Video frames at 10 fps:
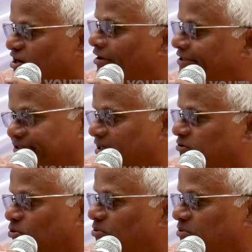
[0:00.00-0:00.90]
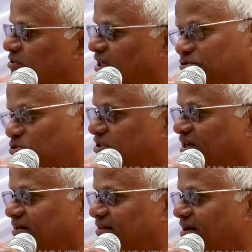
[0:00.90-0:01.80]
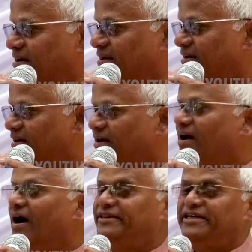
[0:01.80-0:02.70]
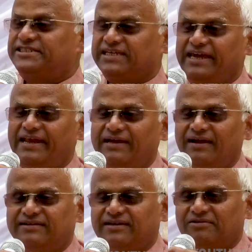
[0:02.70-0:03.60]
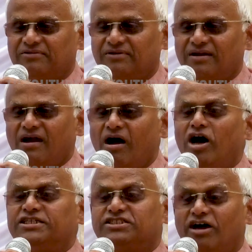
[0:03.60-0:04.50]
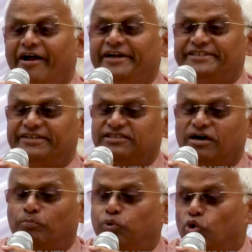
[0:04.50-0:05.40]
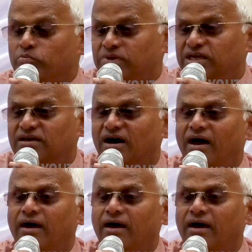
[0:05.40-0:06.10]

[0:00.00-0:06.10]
సాల్ట్స్ కట్టుకుంటుంటాయి చూశారు కదా అదే స్కేలింగ్ అంటారు ఆ సాల్ట్స్ అంతా భూమి మీద